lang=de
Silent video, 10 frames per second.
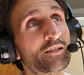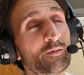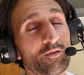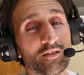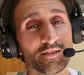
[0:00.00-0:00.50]

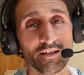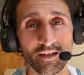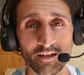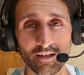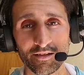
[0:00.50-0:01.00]
Ich habe dann diese
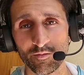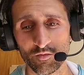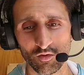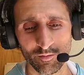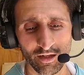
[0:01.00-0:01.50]

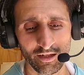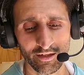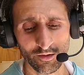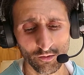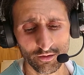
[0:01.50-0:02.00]
Krankheitssymptome
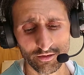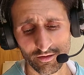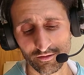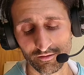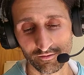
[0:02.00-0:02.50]
alle
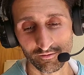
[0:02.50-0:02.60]
gelöst.